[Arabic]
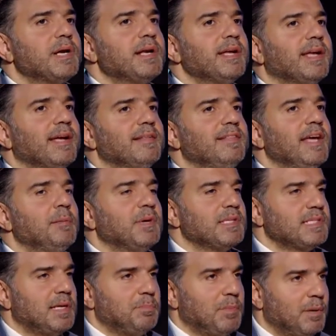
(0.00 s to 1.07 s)
بري كان دايما
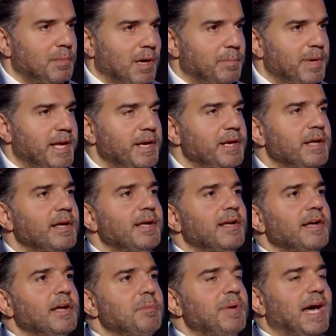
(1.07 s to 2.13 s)
صمام امان
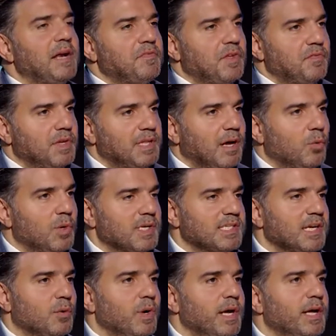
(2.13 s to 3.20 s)
بيعرف كيف يدور
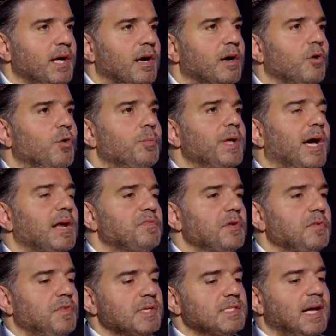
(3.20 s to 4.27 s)
زوايا وبيعرف
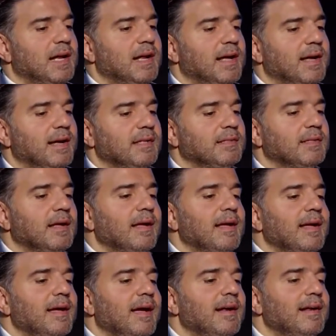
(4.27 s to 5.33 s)
يحفظ علاقات
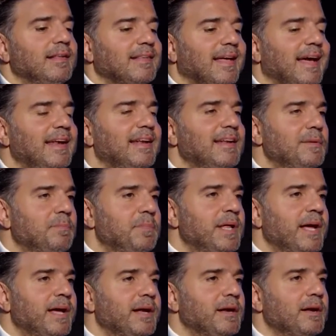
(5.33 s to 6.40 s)
اللي تخلي
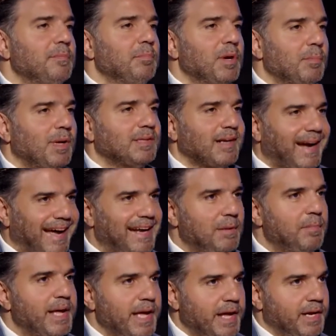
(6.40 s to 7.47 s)
لبنان بالمطرح
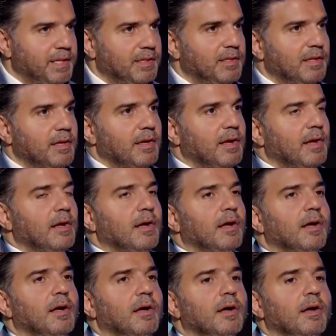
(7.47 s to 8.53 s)
البارد
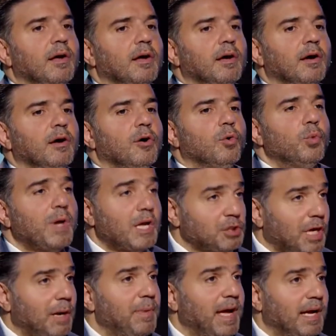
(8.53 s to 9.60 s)
أه،
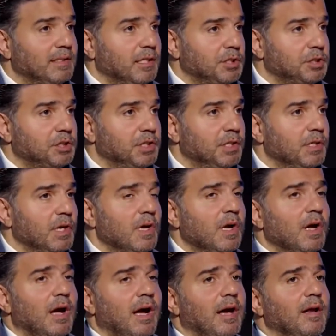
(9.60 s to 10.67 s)
ونجح بهيدا الشيء
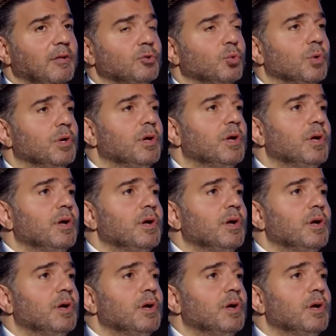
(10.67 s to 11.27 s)
على طول